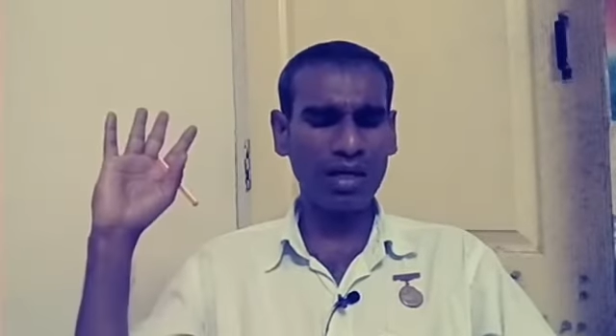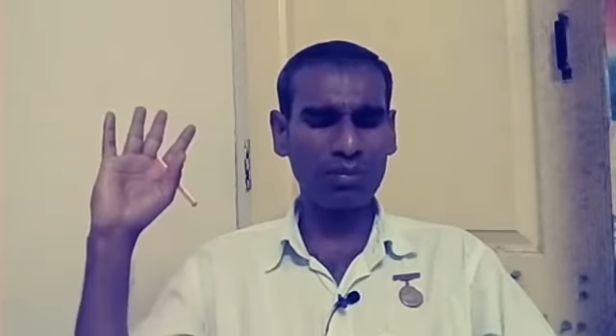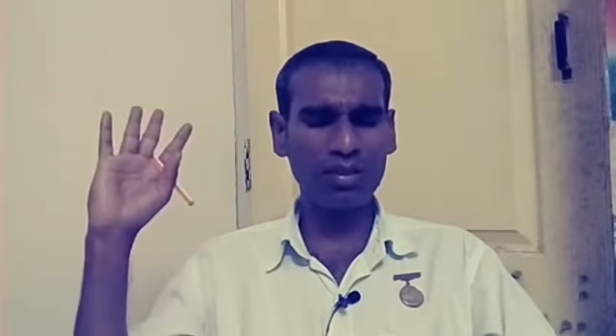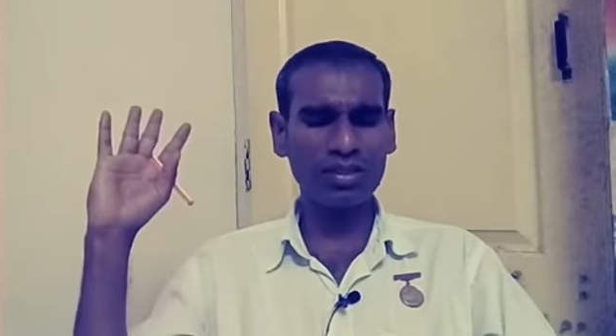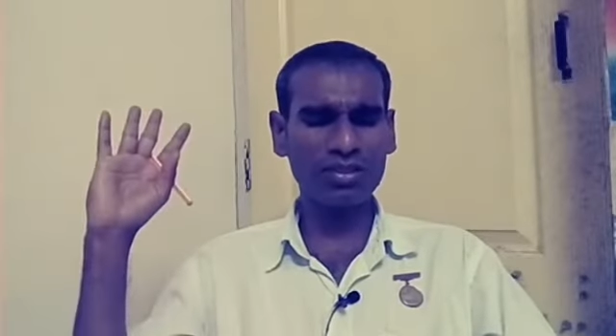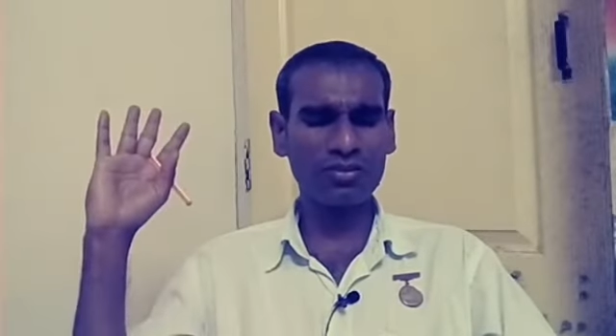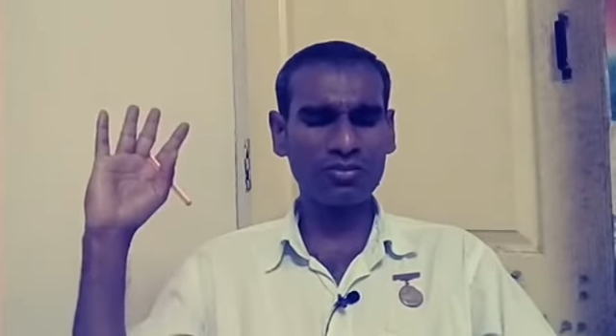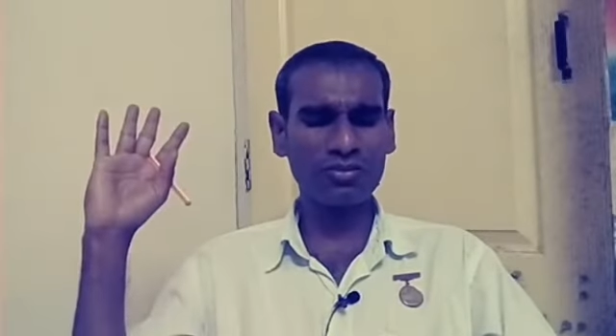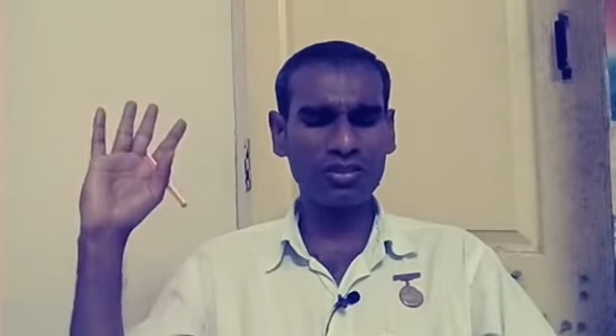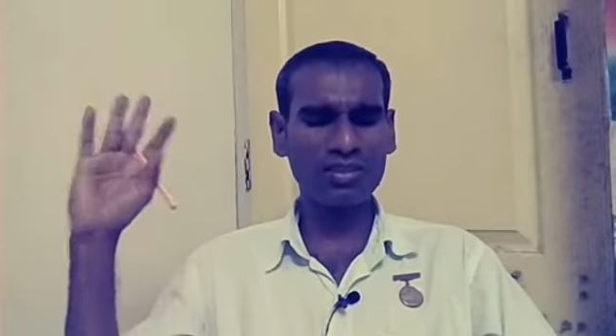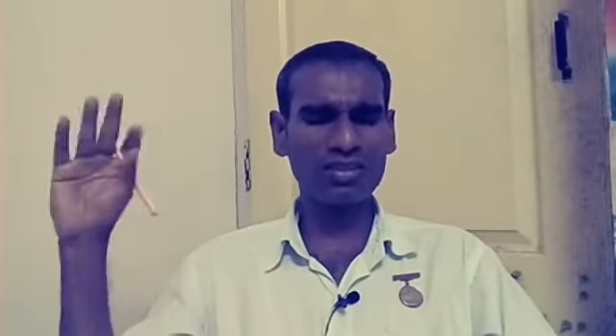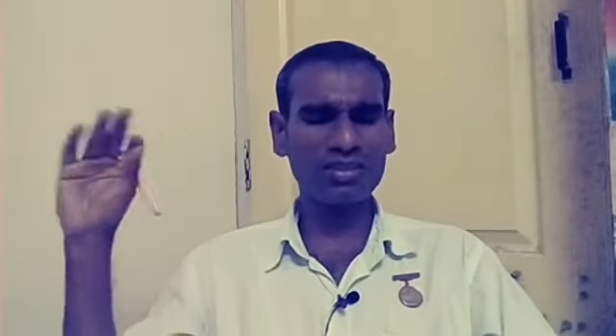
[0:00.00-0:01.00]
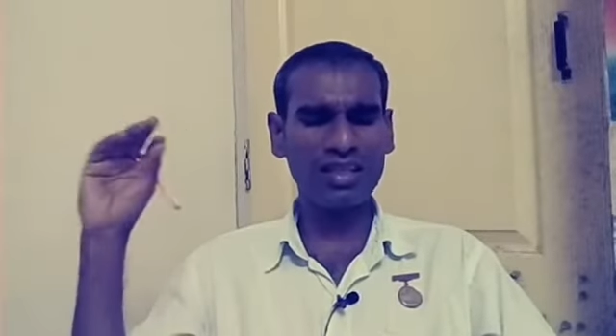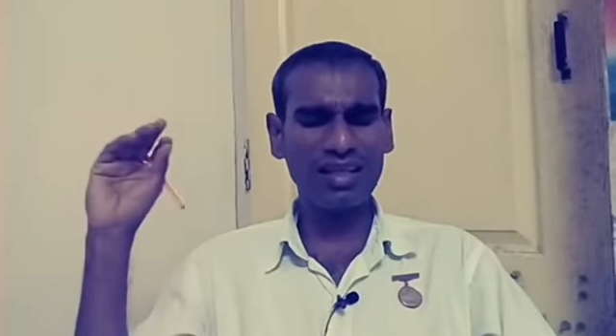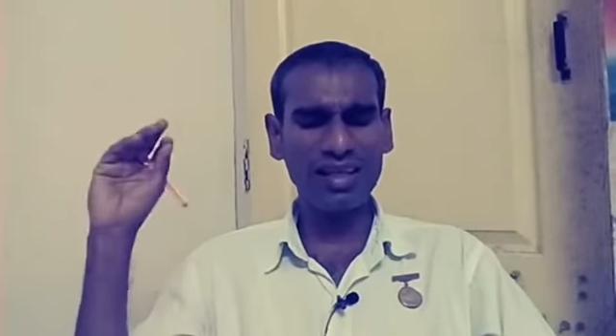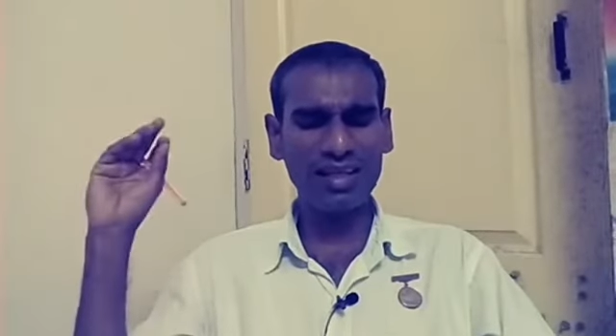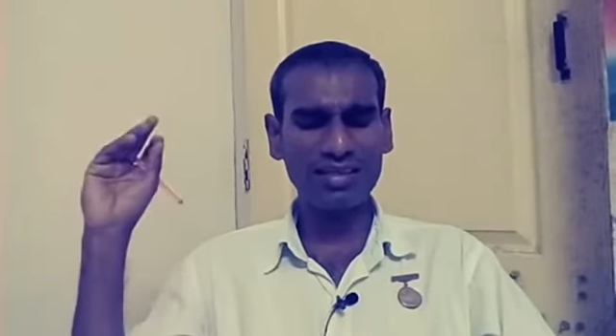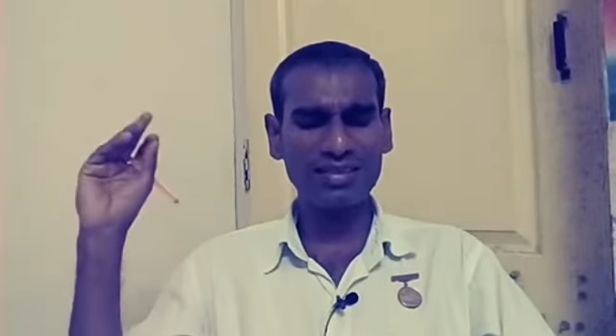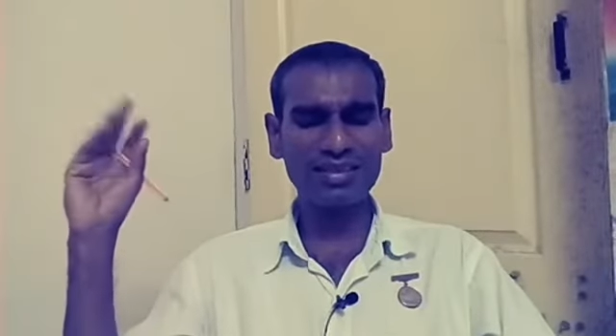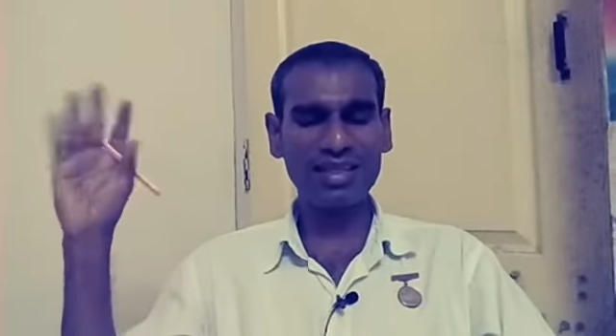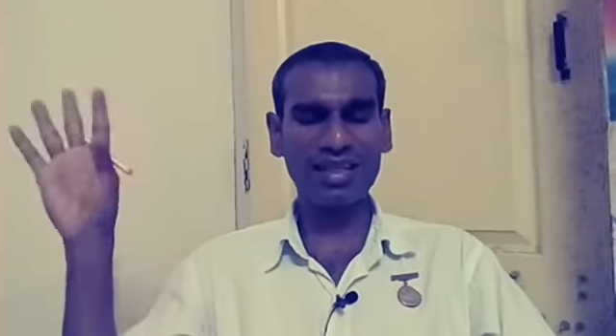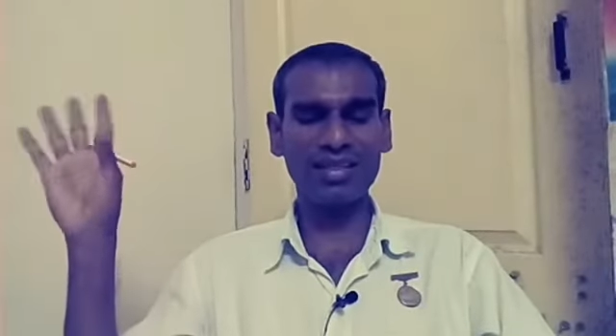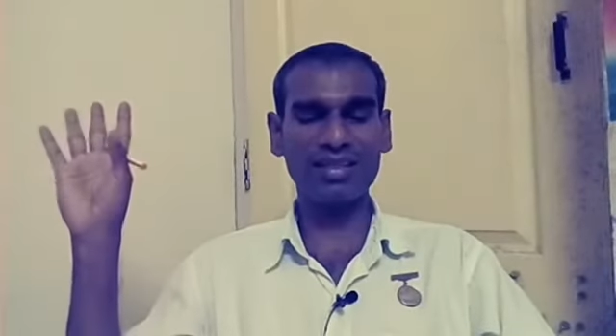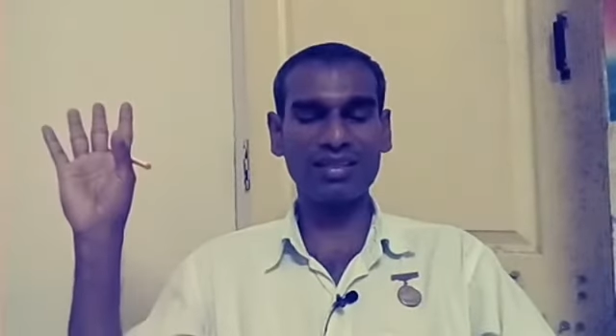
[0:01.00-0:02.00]
பாபாட்ட கொடுத்துட்டு
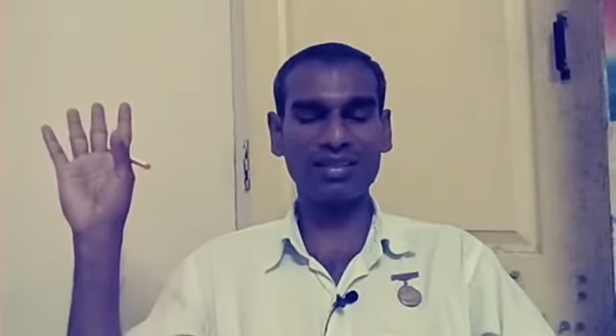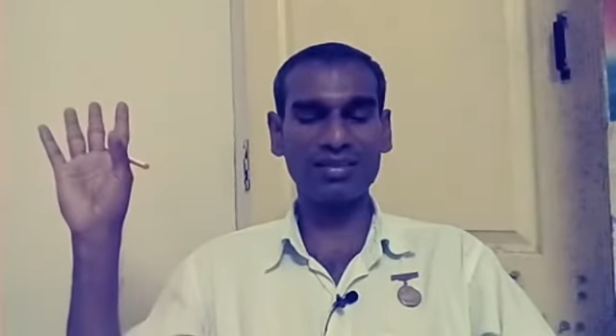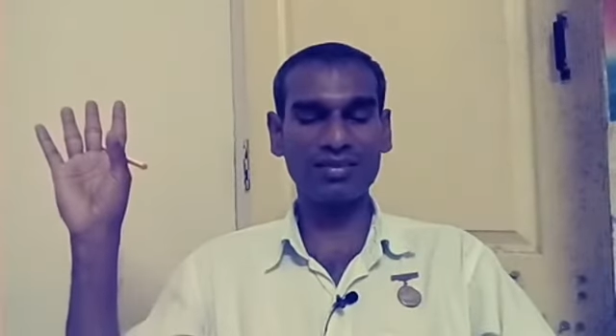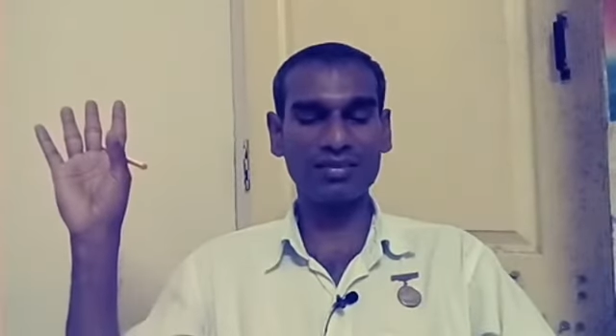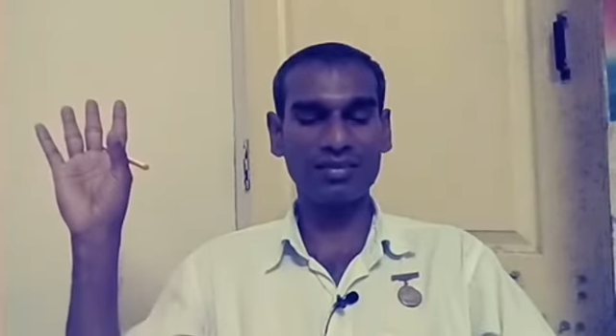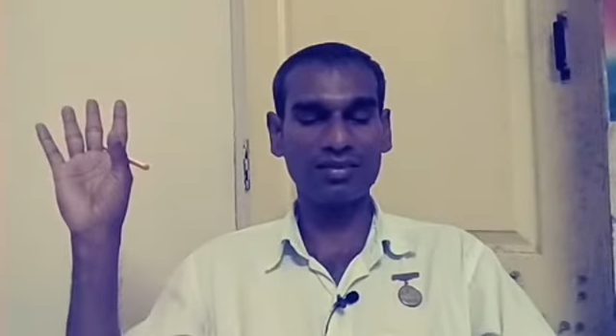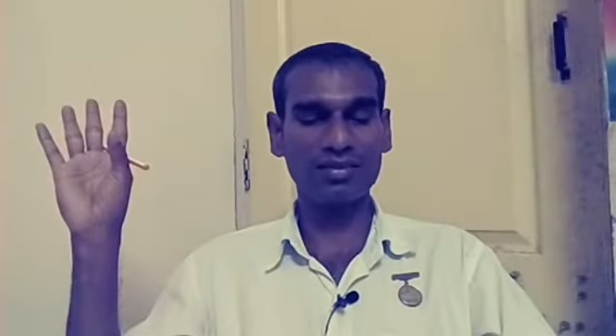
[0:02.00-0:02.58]
லேசா ஆயிடுங்க